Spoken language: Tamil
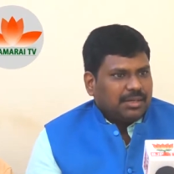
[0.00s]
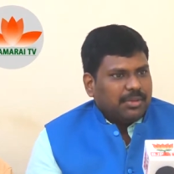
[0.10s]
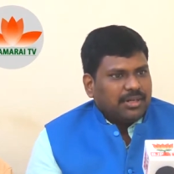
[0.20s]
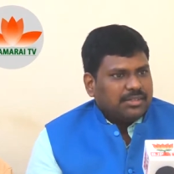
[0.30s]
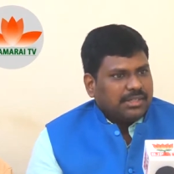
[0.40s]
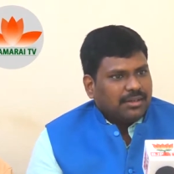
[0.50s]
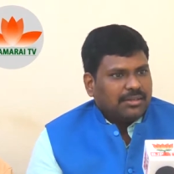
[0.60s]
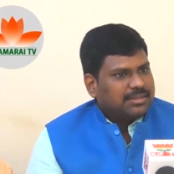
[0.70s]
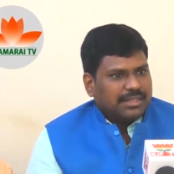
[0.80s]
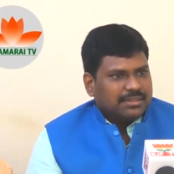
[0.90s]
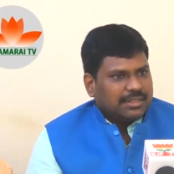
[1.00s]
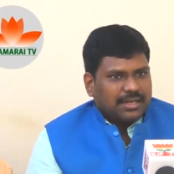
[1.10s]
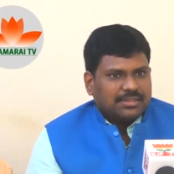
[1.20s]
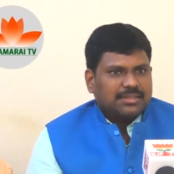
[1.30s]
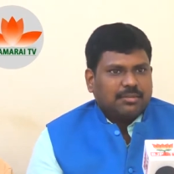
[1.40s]
அப்படின்னு சென்ட்ரல் சேல்ஸ்
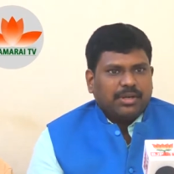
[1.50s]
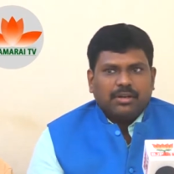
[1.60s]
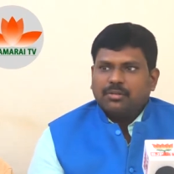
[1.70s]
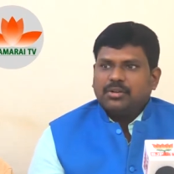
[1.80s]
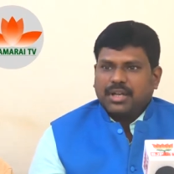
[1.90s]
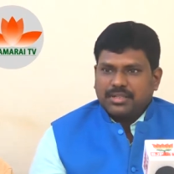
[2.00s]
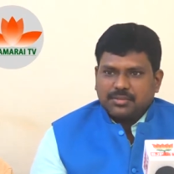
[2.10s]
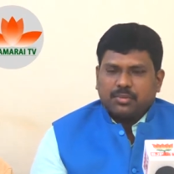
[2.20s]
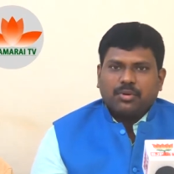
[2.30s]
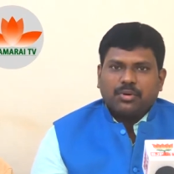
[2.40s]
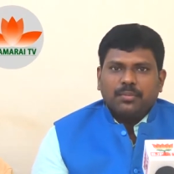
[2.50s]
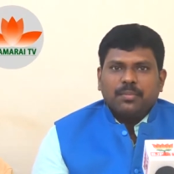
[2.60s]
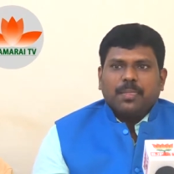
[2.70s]
டேக்ஸ் அப்படின்ற ஒரு டேக்ஸ் போடுறோம்